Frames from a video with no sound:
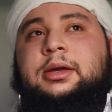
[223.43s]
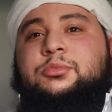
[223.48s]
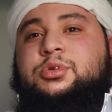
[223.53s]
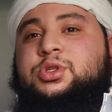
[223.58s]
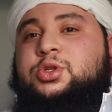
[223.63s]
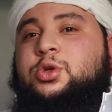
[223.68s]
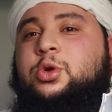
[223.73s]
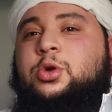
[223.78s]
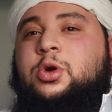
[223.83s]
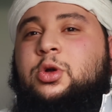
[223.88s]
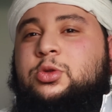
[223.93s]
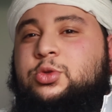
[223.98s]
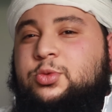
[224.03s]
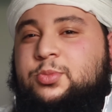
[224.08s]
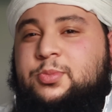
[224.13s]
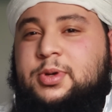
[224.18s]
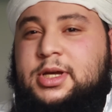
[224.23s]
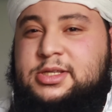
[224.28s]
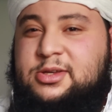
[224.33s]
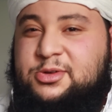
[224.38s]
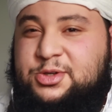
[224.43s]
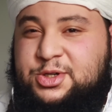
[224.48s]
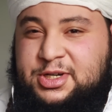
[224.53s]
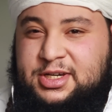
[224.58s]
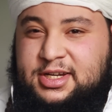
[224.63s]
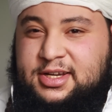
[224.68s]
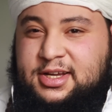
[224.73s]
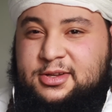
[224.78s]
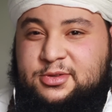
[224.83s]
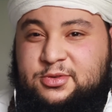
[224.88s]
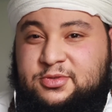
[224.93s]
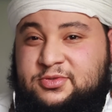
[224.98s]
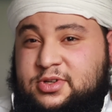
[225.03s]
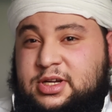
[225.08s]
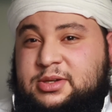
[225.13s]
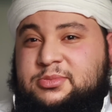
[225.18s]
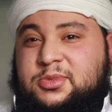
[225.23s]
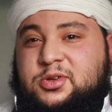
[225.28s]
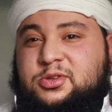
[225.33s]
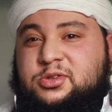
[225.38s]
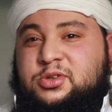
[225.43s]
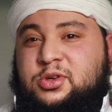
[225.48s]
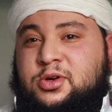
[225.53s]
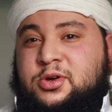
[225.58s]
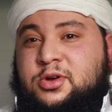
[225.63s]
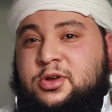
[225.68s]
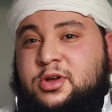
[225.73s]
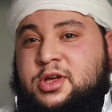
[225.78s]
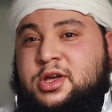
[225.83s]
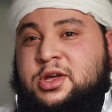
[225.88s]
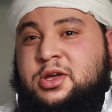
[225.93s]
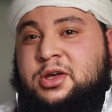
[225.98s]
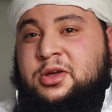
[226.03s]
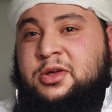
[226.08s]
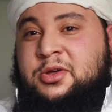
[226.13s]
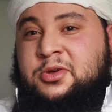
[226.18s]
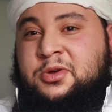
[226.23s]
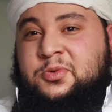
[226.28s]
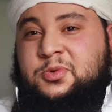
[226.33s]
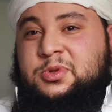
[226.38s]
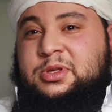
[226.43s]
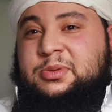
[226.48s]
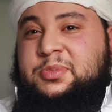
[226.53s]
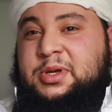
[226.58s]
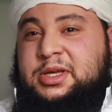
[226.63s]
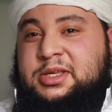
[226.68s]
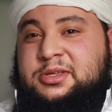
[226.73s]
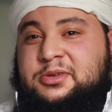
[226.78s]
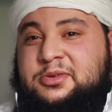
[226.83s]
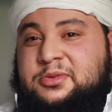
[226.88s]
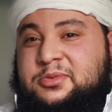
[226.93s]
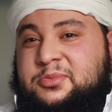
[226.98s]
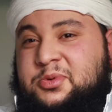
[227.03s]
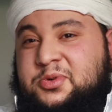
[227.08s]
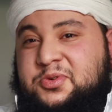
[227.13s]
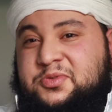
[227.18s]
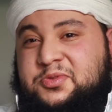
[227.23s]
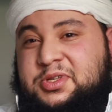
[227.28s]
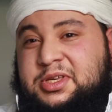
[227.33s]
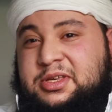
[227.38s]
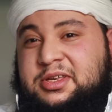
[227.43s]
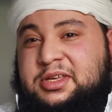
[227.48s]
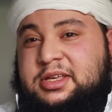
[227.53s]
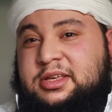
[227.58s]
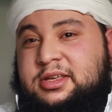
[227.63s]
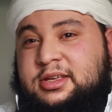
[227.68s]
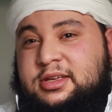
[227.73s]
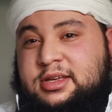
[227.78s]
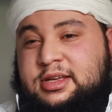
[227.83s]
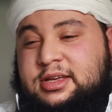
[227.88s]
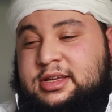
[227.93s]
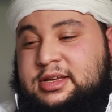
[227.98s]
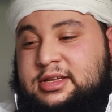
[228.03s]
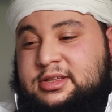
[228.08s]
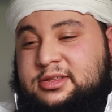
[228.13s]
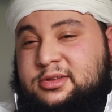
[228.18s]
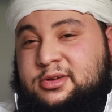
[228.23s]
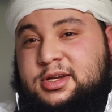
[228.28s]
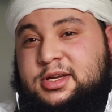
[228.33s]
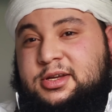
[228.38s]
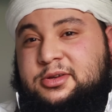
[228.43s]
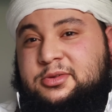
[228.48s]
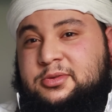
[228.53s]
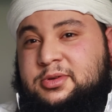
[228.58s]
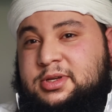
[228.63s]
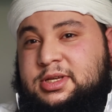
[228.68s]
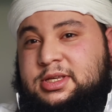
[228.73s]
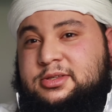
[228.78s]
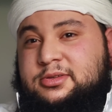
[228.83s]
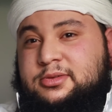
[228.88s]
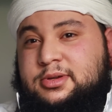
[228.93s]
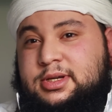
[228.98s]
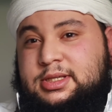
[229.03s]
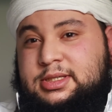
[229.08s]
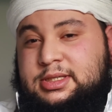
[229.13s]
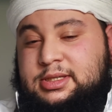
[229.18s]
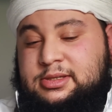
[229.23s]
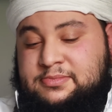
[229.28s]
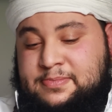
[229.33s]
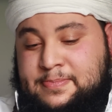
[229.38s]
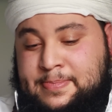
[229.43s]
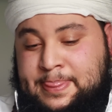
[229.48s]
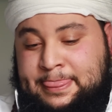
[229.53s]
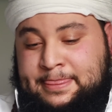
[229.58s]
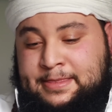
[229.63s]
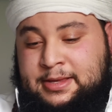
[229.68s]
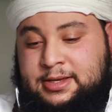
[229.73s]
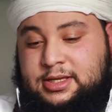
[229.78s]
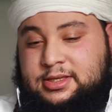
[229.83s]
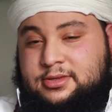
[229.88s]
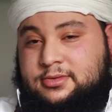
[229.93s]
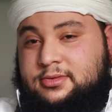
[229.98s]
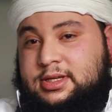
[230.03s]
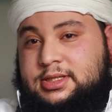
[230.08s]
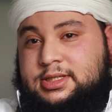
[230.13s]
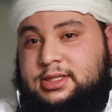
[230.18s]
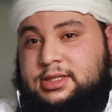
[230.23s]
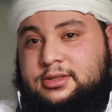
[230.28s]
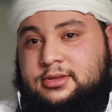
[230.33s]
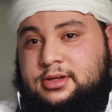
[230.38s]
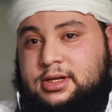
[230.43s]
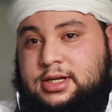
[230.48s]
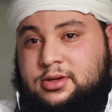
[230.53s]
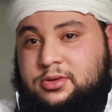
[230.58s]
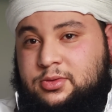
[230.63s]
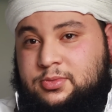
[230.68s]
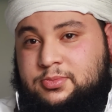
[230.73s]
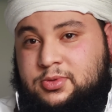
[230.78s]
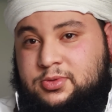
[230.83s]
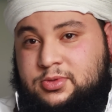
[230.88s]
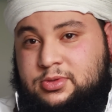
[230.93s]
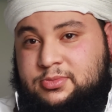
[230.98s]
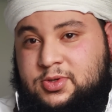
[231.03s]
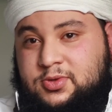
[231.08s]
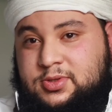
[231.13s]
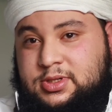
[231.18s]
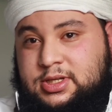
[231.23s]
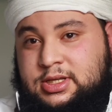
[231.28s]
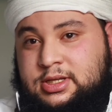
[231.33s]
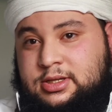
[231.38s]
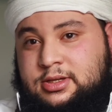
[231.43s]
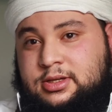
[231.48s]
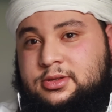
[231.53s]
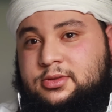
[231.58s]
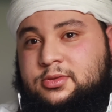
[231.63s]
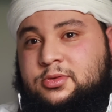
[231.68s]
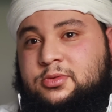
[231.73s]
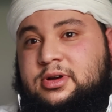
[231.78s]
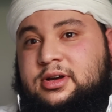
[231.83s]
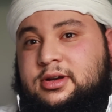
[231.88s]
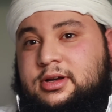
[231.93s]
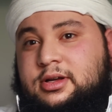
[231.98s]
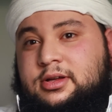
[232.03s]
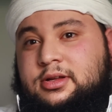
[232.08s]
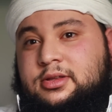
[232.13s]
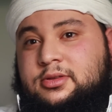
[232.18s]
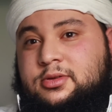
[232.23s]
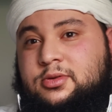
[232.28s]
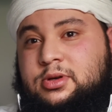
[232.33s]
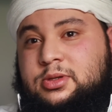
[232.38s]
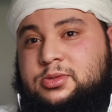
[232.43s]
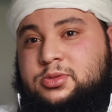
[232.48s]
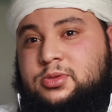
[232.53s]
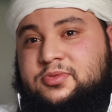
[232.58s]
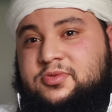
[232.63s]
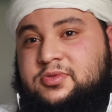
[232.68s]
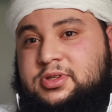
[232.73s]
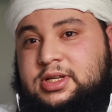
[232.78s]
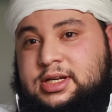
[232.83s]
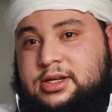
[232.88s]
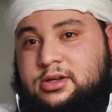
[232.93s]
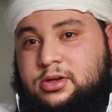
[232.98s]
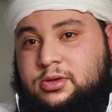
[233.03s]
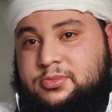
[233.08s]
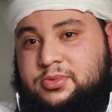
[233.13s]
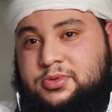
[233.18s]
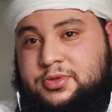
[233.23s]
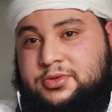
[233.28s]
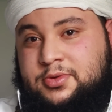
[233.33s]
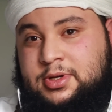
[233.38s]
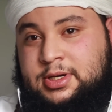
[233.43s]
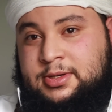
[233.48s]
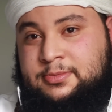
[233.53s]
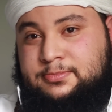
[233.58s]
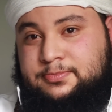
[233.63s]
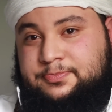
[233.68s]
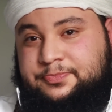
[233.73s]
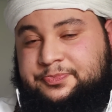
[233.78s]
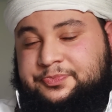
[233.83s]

Puisque quand on passe en général devant un mendiant ou des personnes pauvres qui, dans la rue, qui sont assis, qui sont assises dans la rue pour demander de quoi, de quoi subvenir à leurs besoins,